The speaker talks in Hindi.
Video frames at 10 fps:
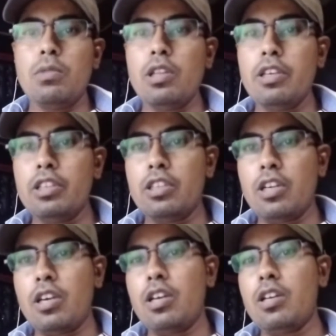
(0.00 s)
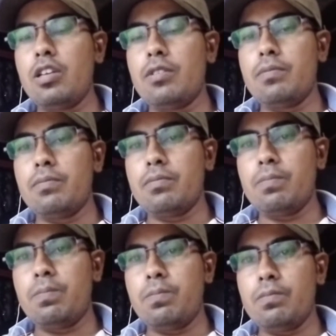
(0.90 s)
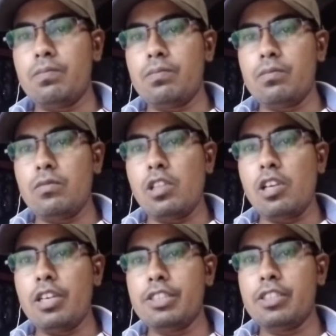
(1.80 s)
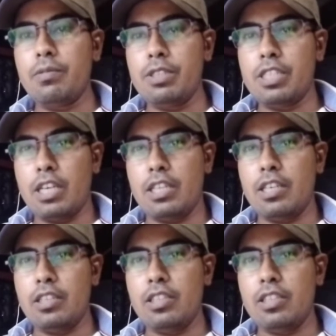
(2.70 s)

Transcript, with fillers: मतलब इतना मतलब हद से भी ज़्यादा